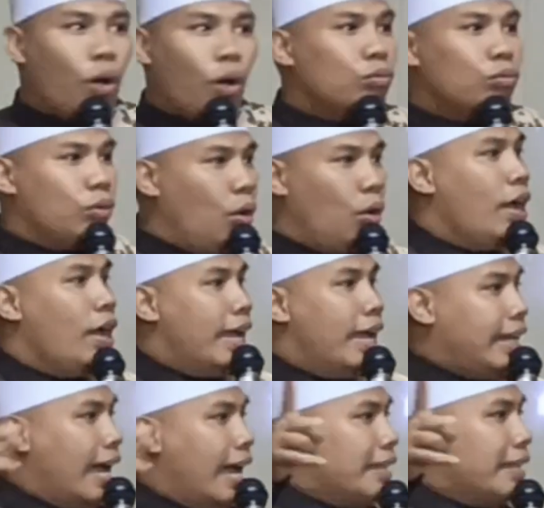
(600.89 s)
Allah
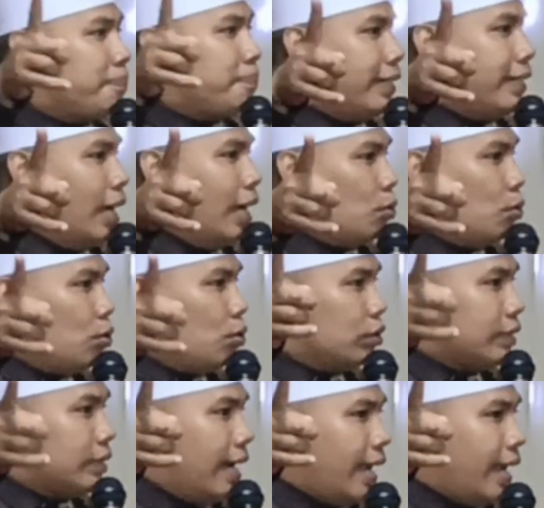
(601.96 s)
daripada
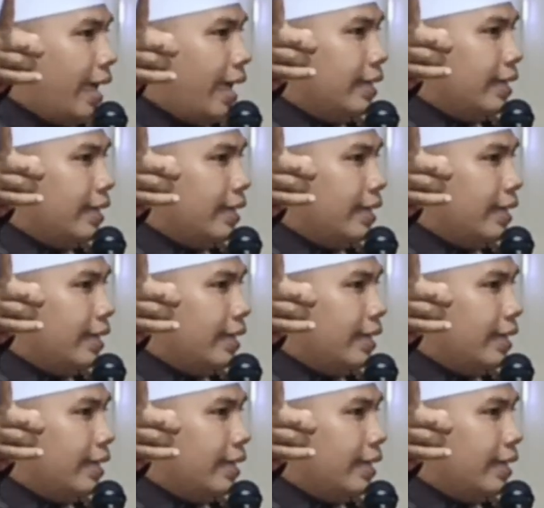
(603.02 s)
urusan lain.